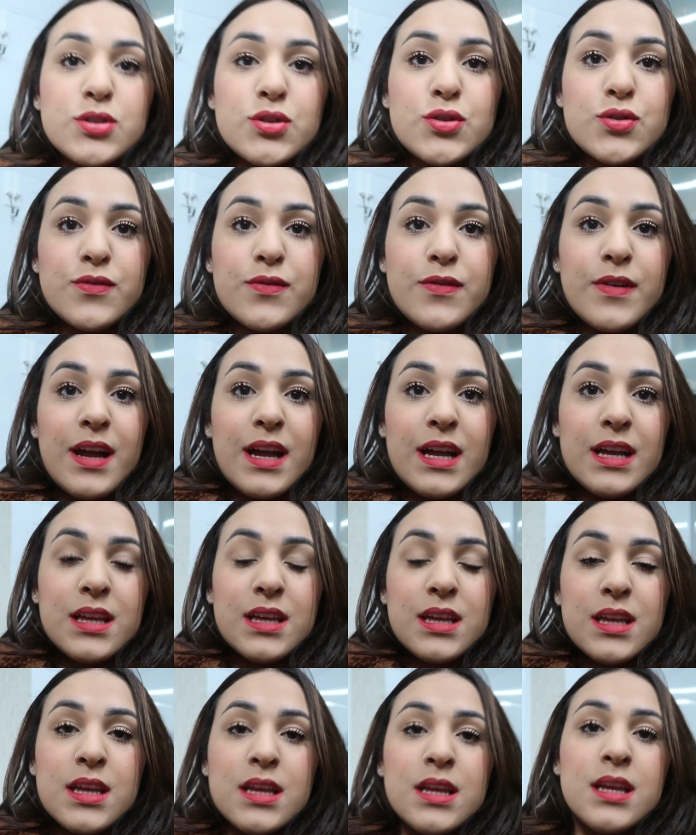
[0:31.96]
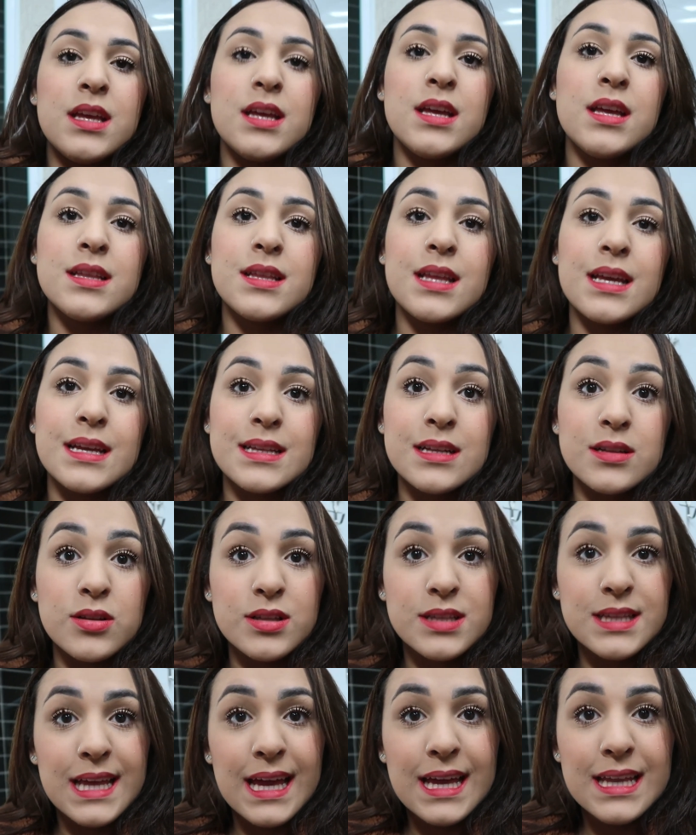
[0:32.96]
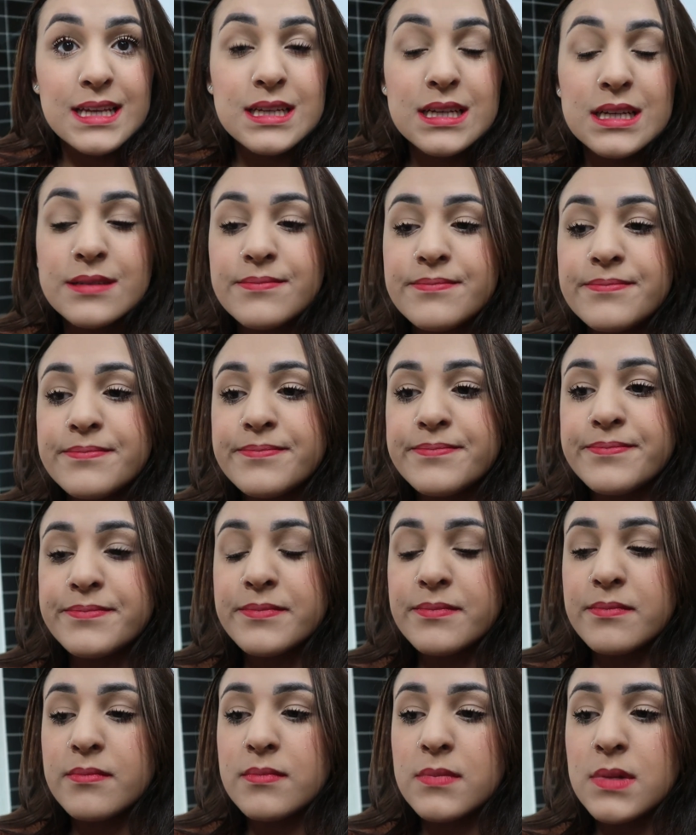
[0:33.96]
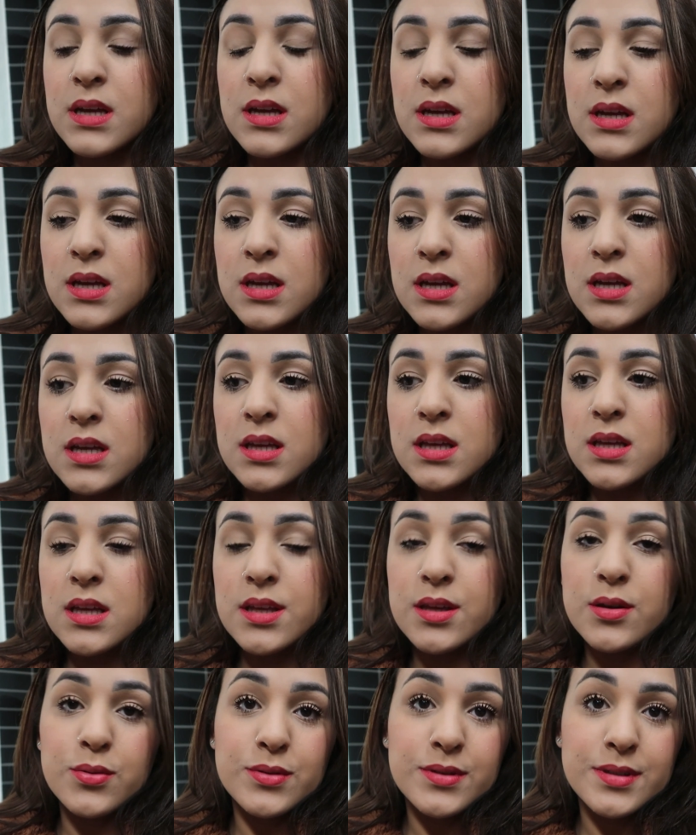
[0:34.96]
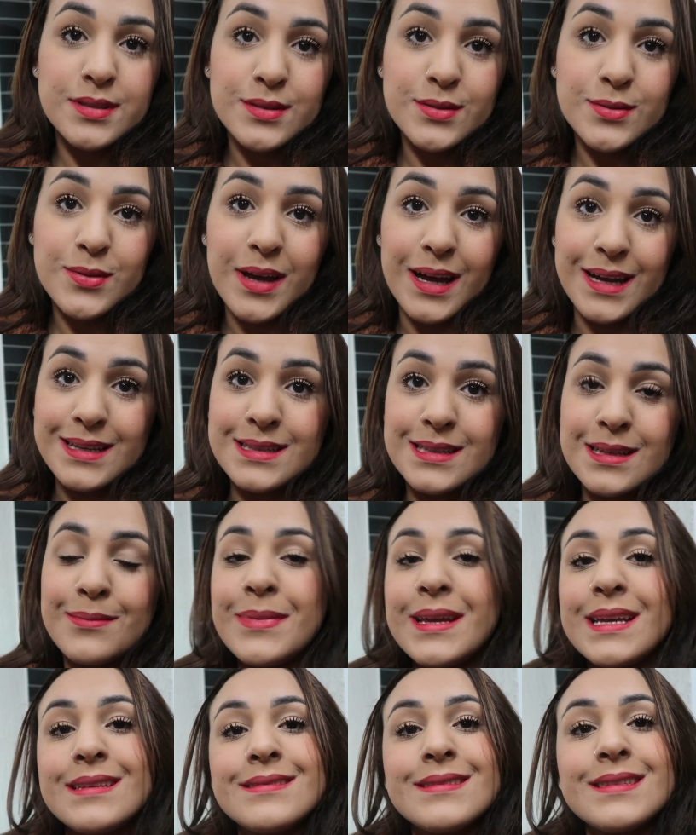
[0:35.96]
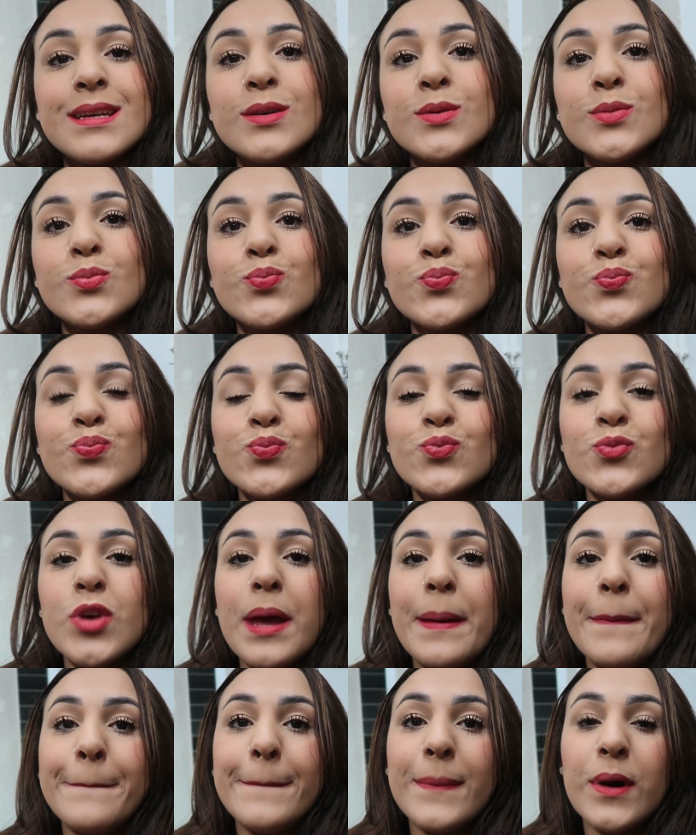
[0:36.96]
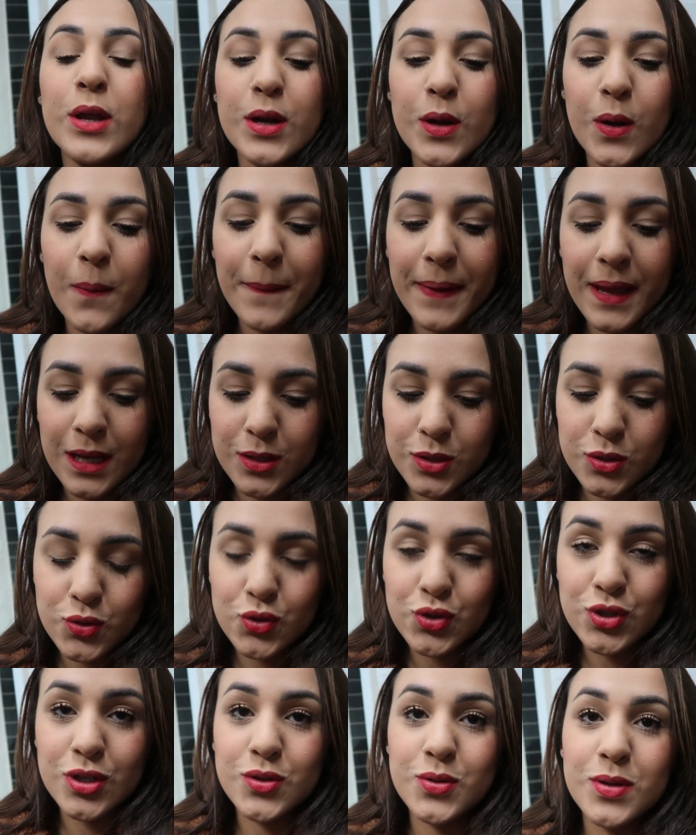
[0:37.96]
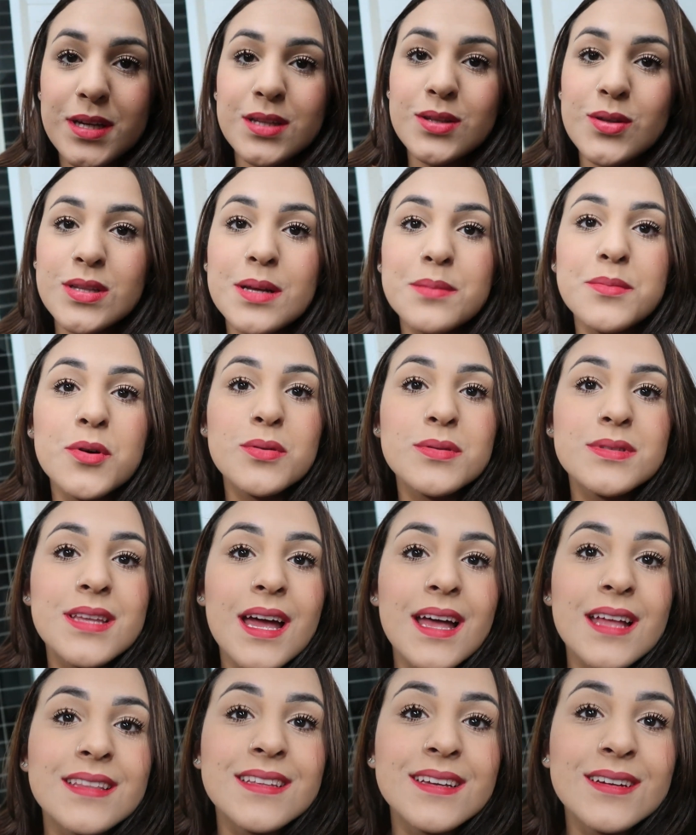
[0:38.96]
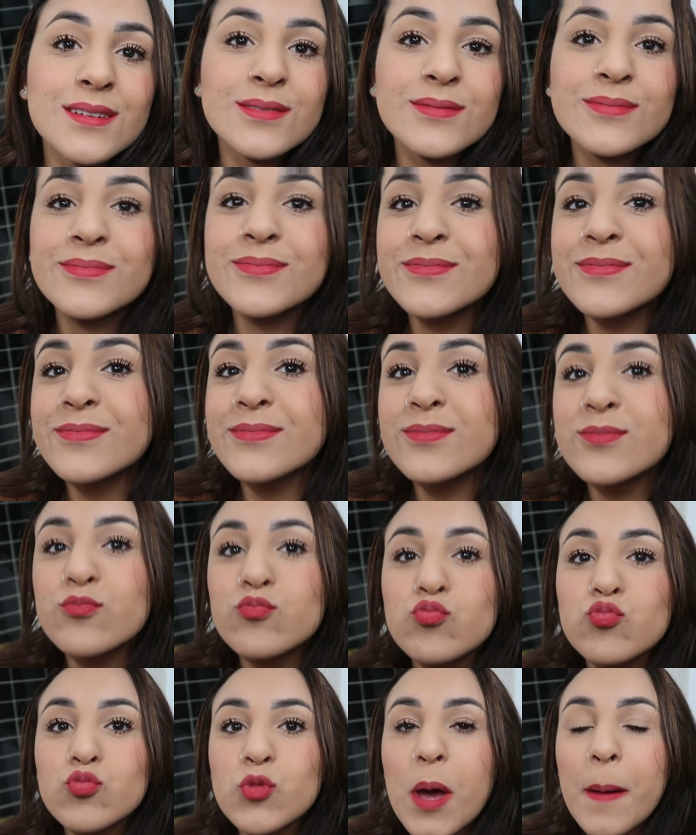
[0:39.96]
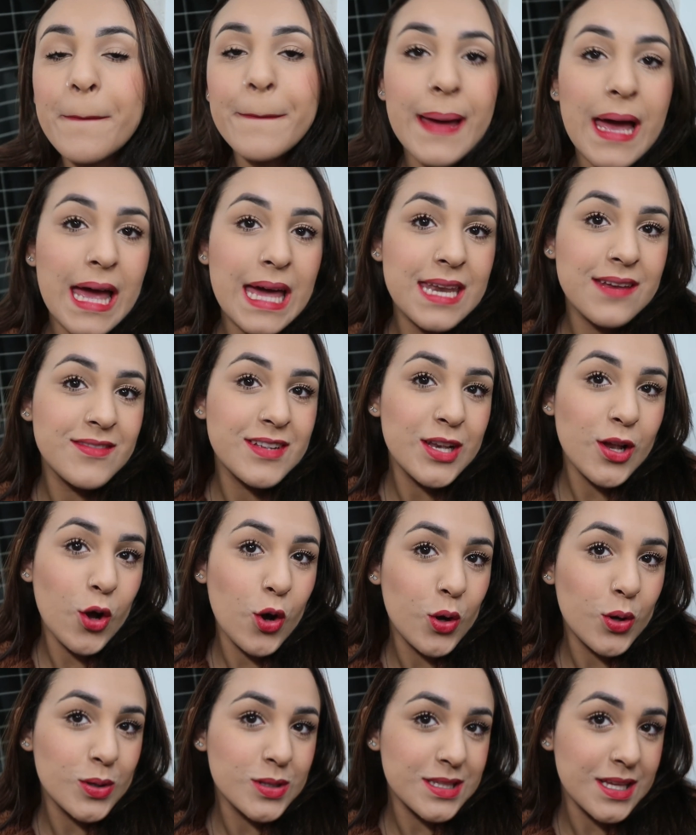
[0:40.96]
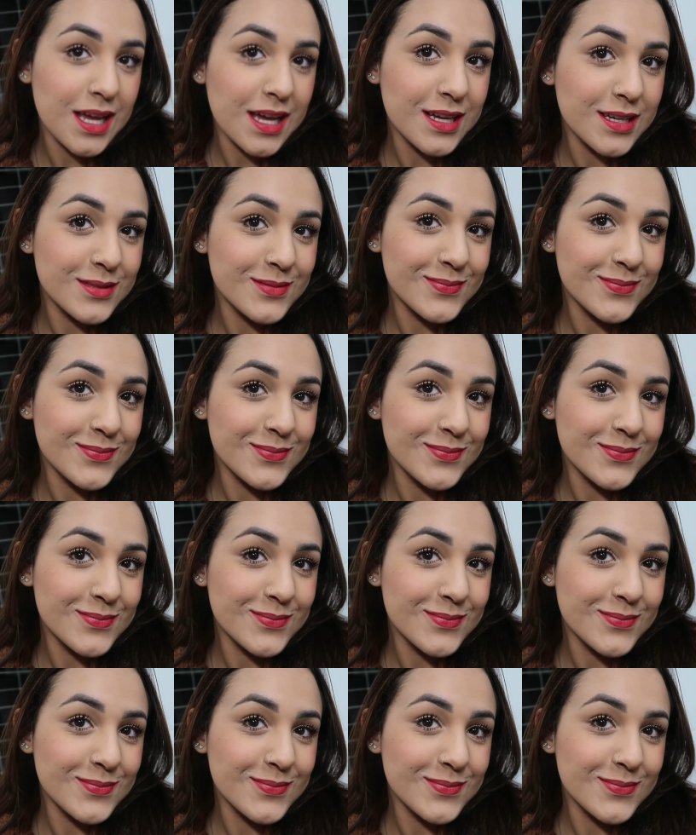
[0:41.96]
a gente vai ter que ir na lotérica e outros lugares também. Então, bora acompanhar nosso dia. tô aqui toda montada, ó. Maravilhosa.